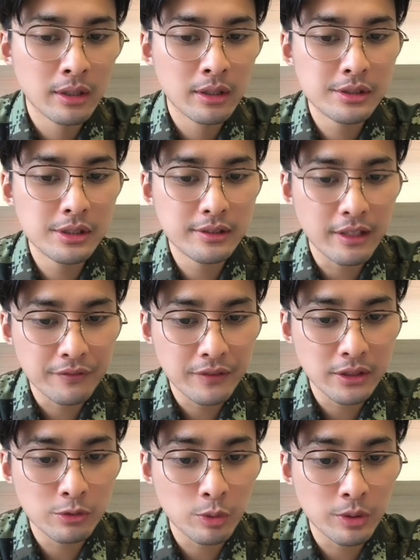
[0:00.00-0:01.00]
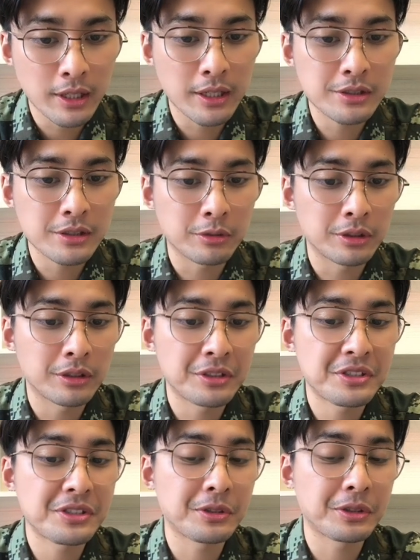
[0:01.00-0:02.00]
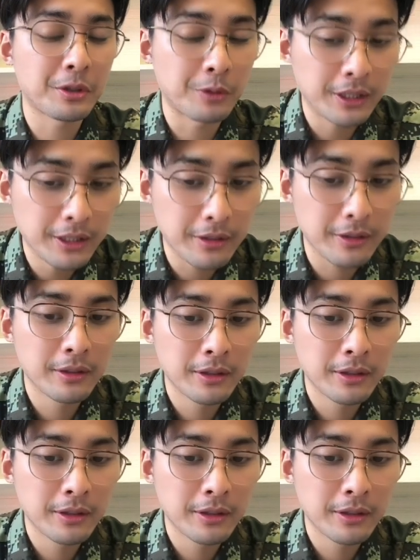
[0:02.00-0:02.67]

这在发展中国家很少有得到积极和的回应。